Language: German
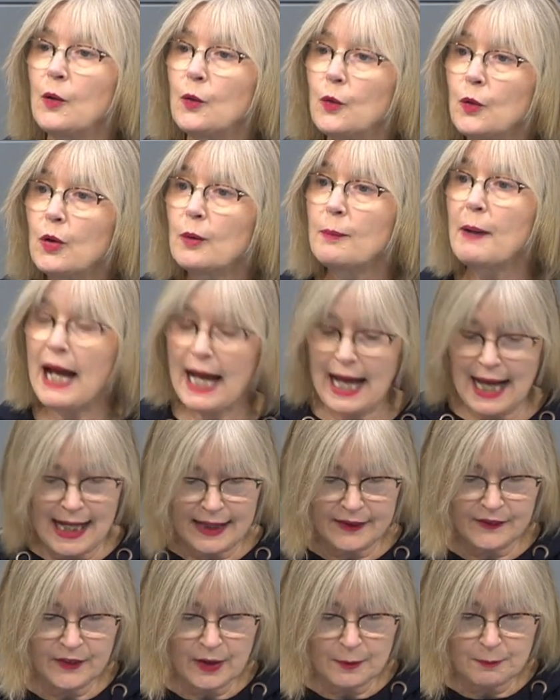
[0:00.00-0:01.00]
Über
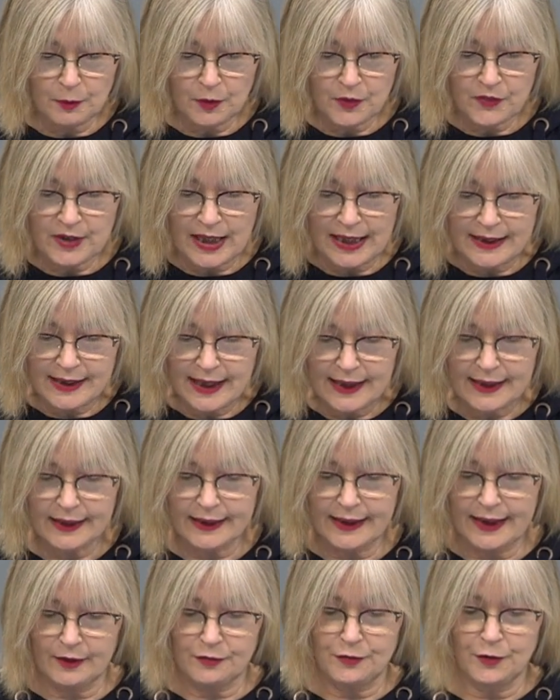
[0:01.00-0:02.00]
80 Prozent der
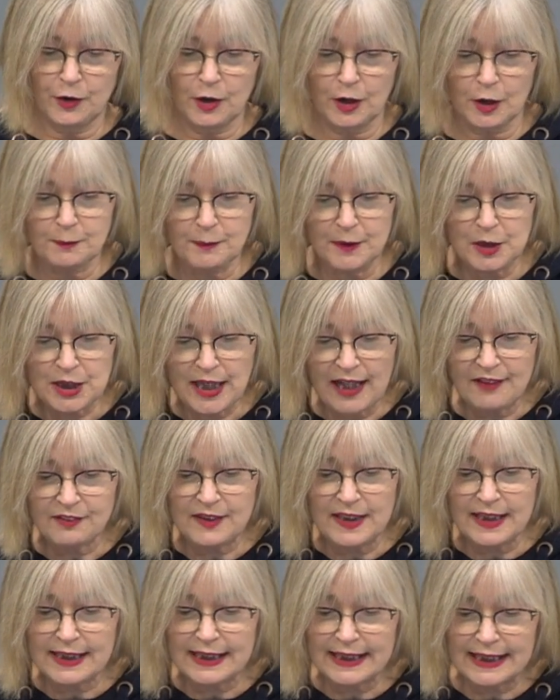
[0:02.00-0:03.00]
geringfügig
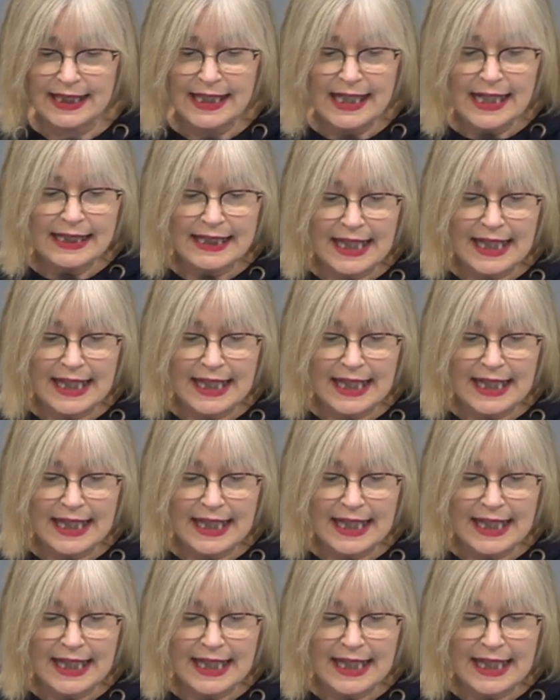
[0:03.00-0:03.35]
Beschäftigten